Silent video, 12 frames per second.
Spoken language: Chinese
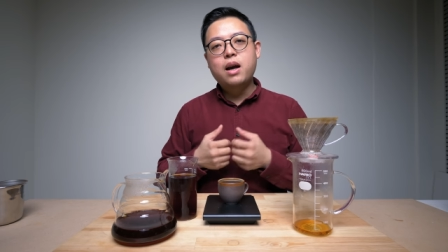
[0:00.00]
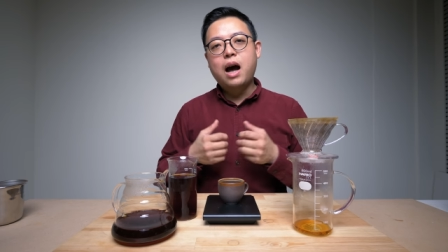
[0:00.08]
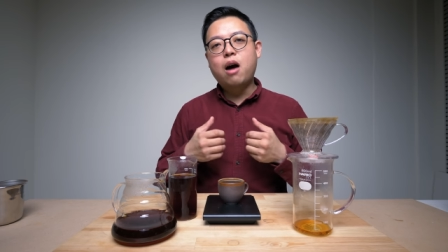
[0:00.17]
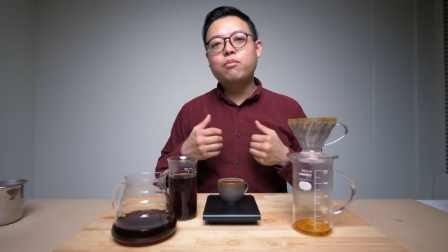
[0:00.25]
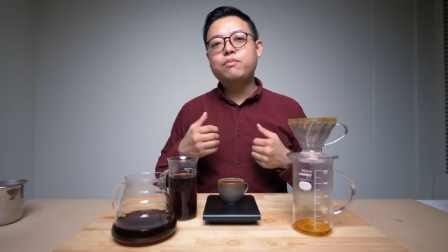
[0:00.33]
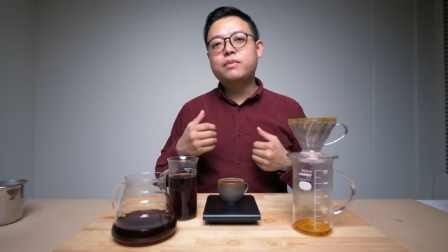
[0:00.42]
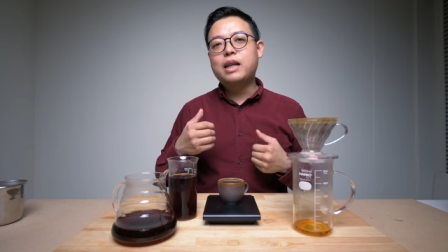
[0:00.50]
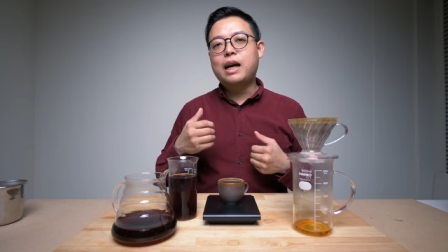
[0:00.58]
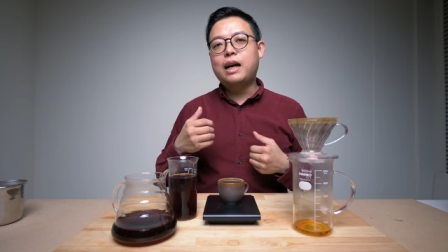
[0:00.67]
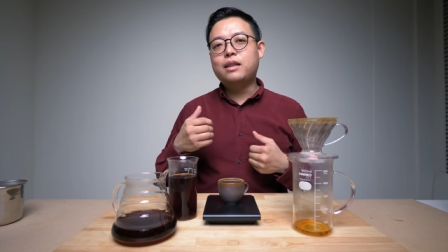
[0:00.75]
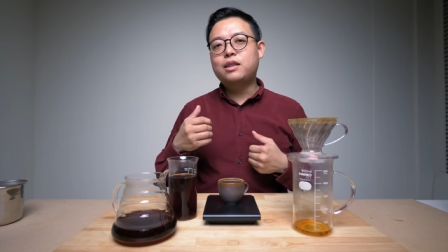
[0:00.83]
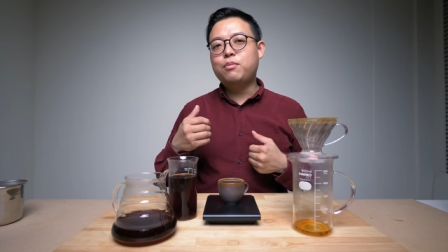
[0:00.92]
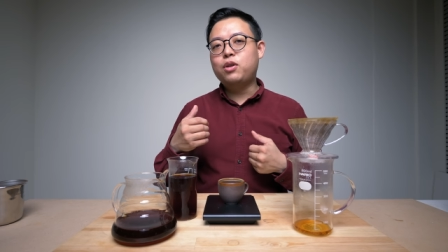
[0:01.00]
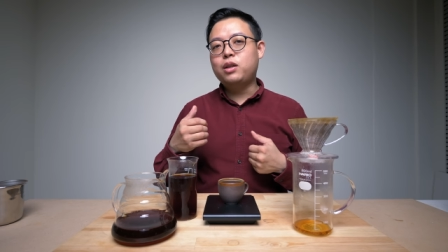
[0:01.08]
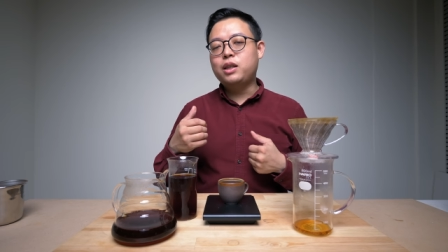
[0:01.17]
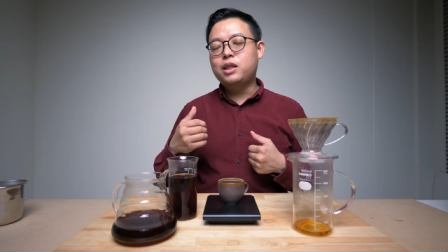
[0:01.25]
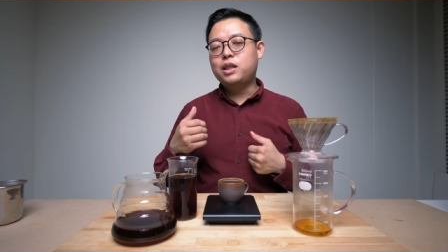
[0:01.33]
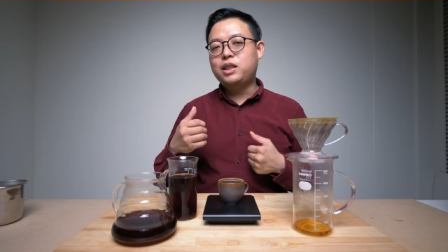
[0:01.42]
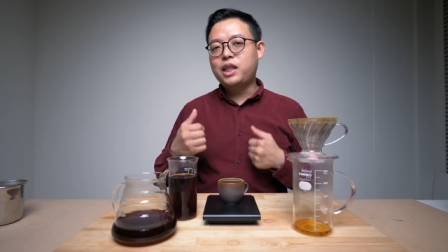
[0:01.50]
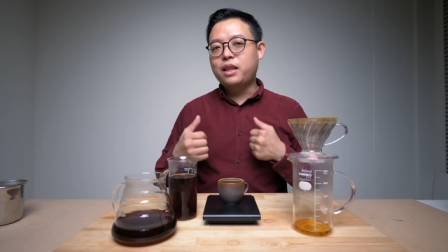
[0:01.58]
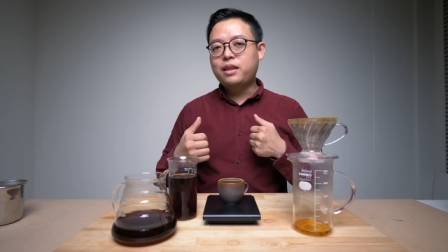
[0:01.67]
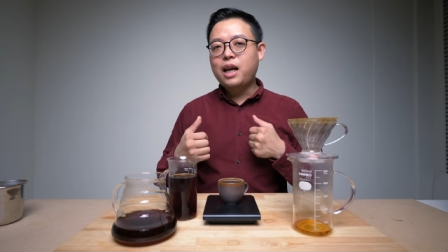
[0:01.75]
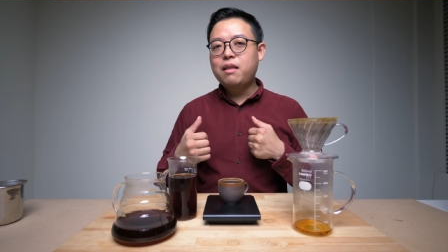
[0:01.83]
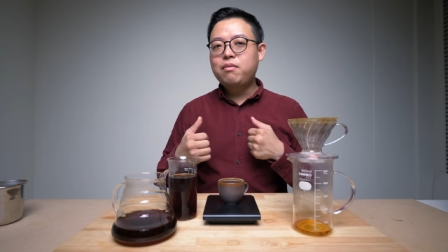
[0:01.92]
好，那这么一个
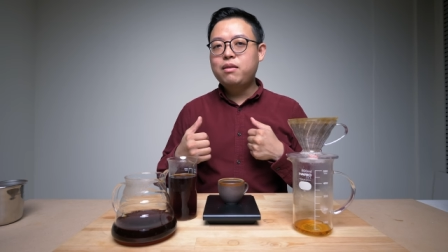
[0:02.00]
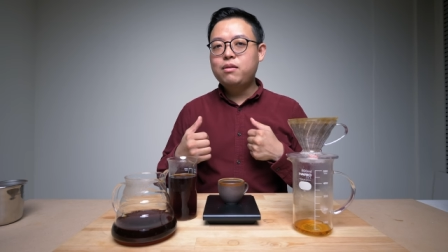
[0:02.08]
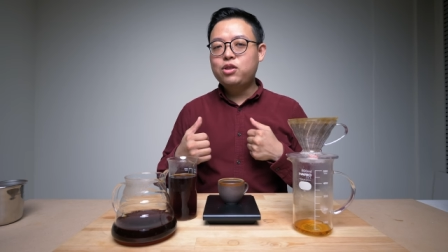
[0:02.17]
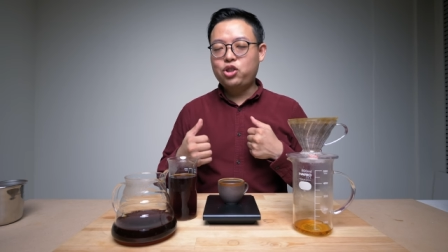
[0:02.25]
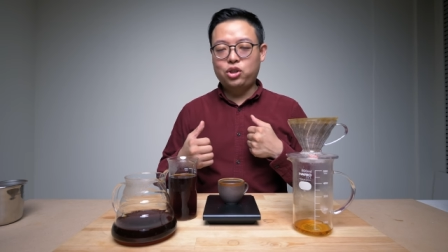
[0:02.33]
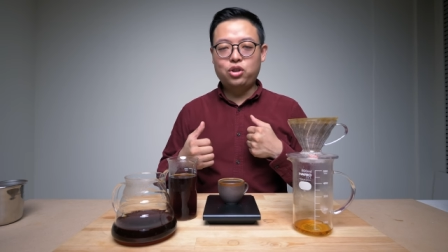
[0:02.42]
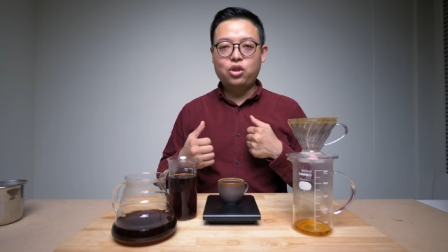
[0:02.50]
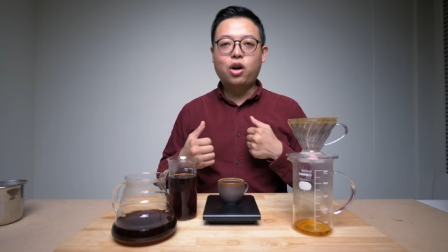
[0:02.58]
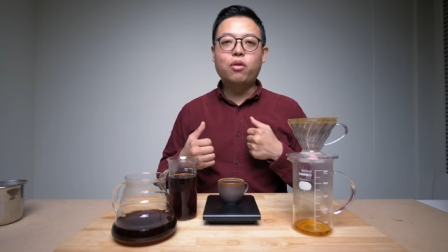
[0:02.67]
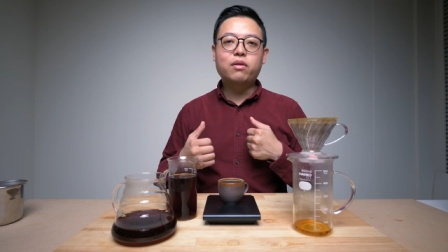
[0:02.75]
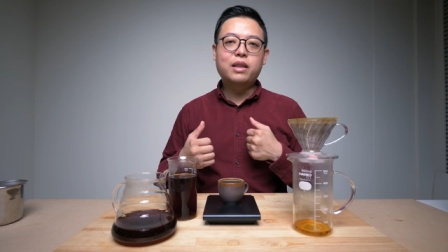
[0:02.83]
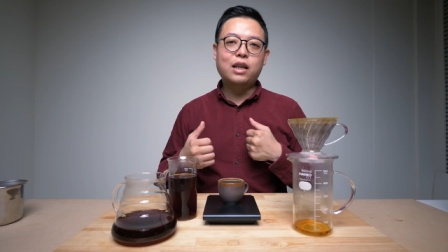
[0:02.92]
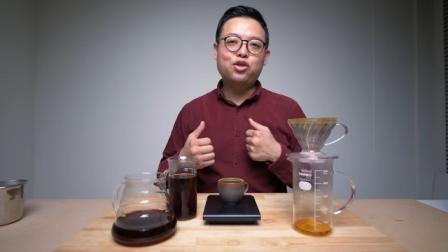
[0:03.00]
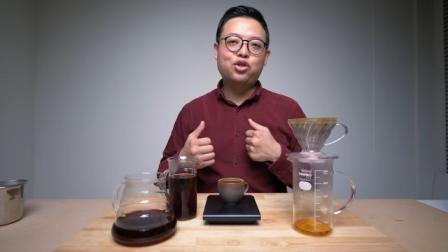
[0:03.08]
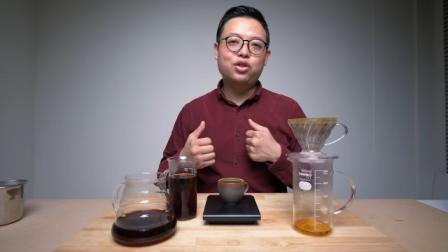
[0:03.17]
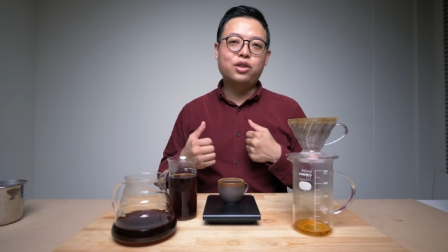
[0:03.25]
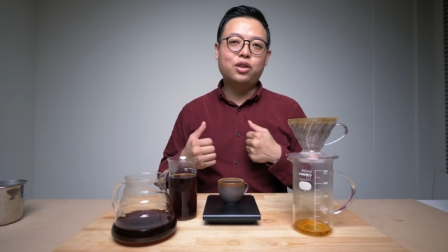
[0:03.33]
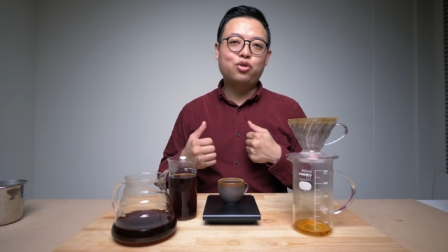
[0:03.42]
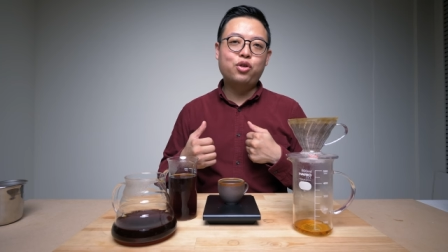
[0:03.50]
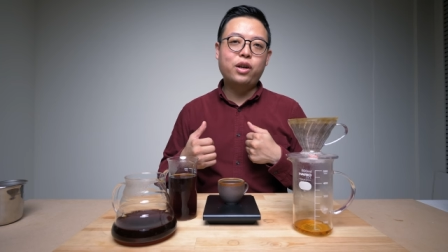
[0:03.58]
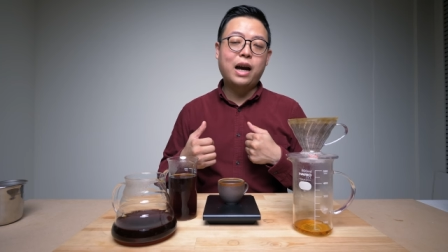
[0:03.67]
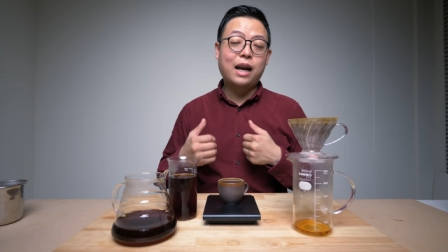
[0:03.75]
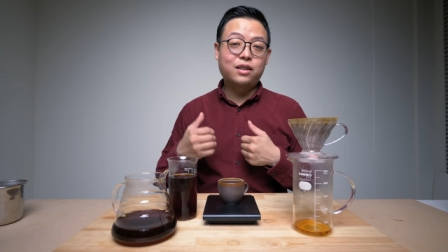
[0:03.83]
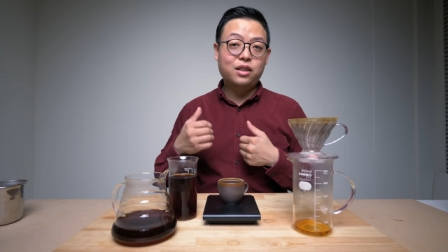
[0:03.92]
简单实用，但是呢，
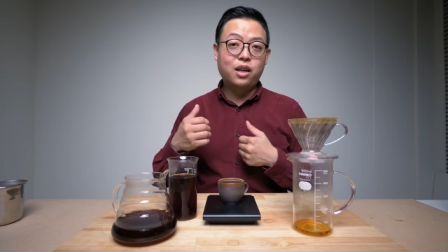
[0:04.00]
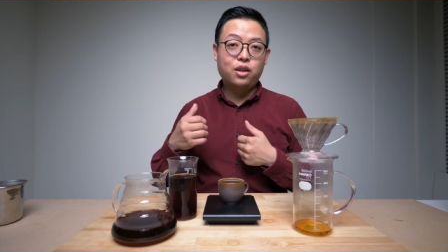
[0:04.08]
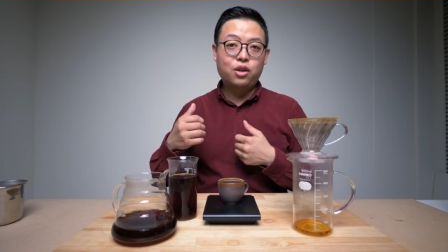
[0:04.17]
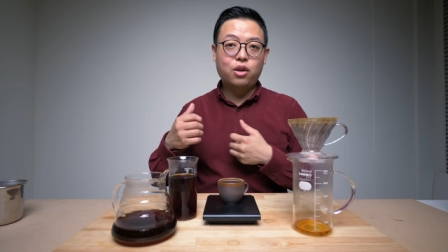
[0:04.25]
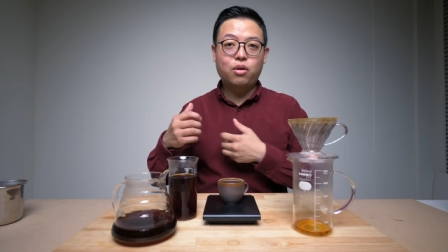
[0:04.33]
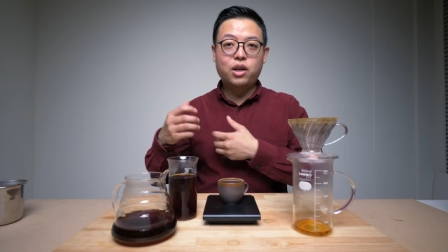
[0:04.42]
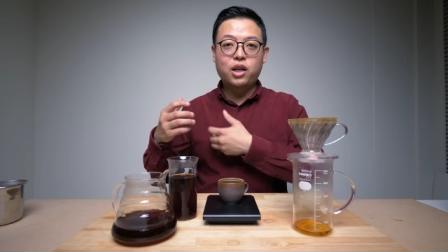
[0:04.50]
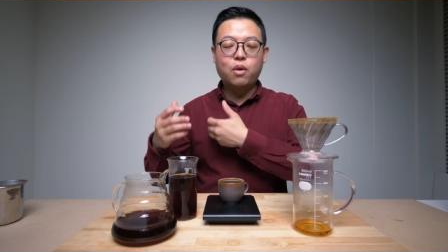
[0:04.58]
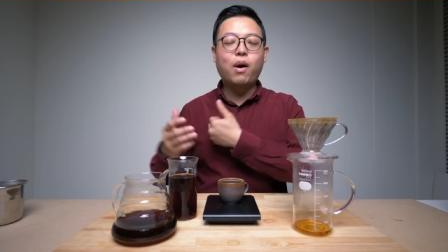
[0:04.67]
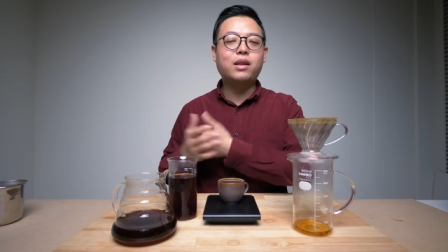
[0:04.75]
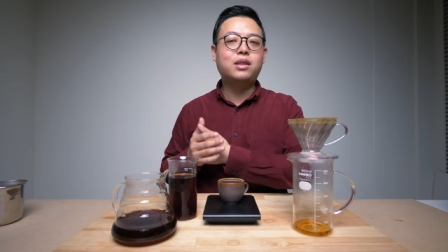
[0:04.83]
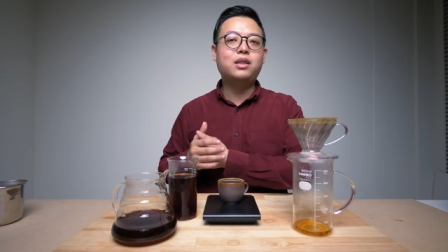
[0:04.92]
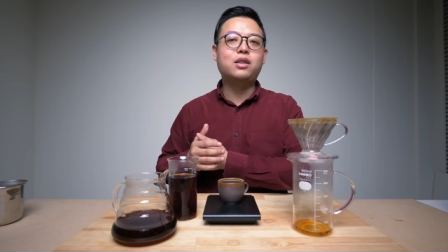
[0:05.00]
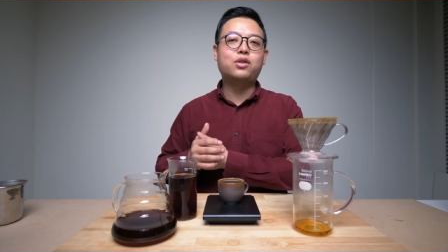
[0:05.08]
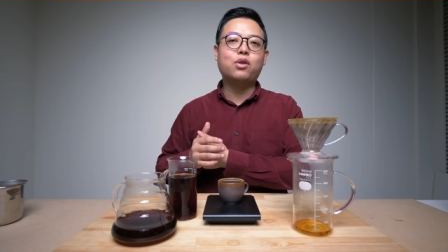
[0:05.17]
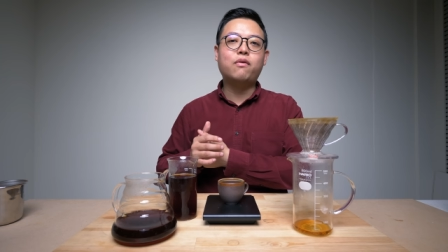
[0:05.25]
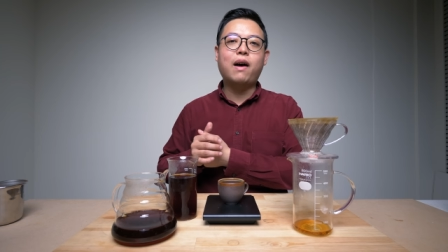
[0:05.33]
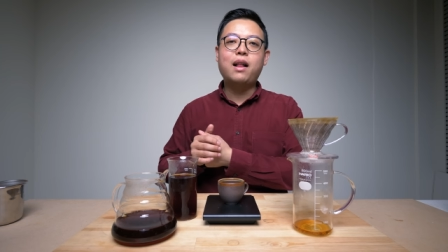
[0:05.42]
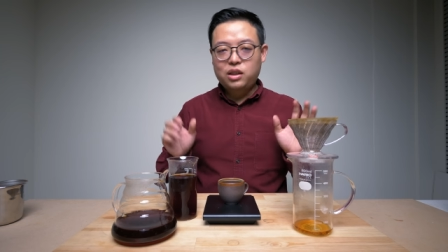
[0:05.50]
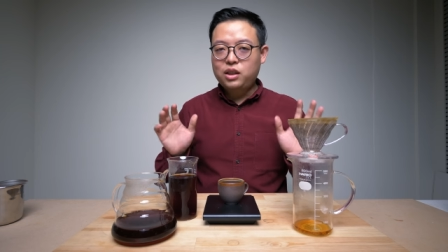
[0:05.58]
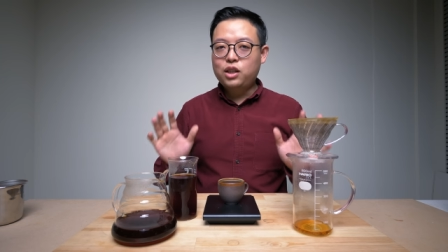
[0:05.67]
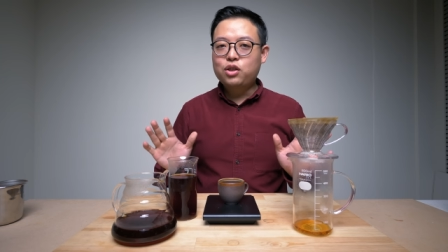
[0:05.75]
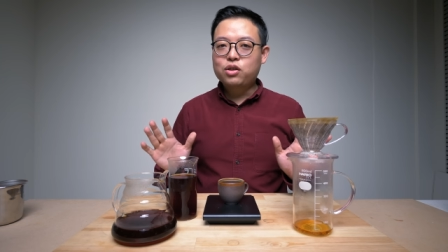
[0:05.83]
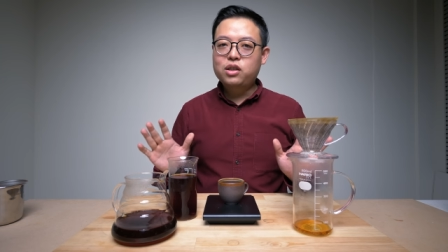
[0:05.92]
却还是很有可玩性的手法，今
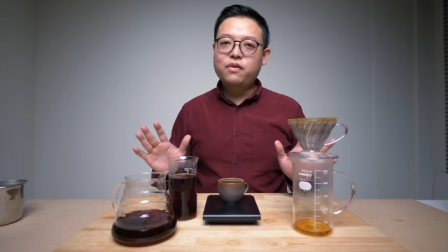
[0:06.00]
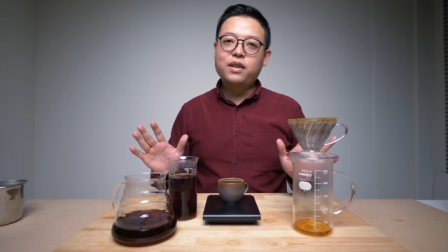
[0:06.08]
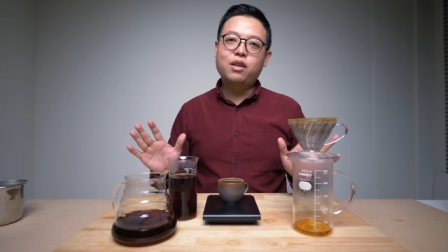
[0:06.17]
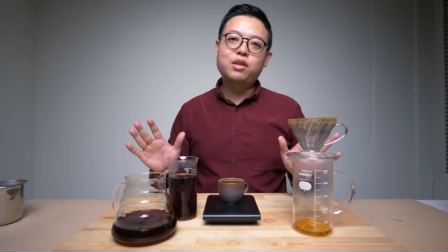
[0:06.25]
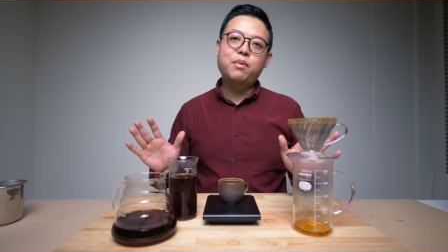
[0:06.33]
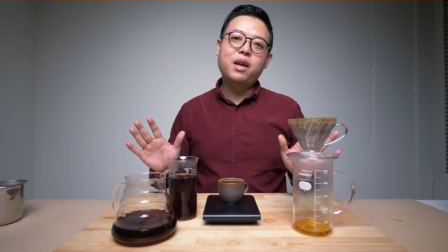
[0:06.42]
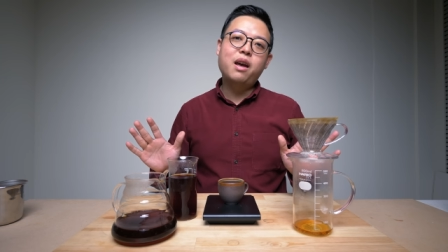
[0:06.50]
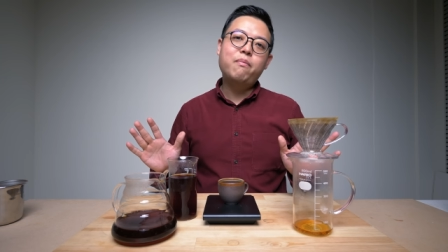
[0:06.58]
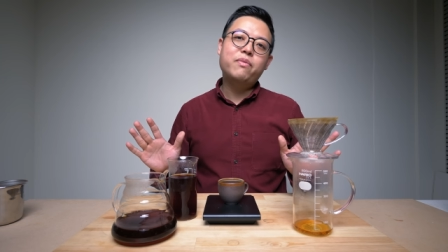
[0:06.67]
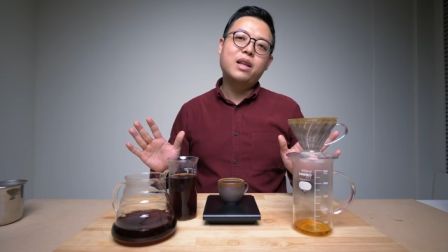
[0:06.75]
天就示范到这边。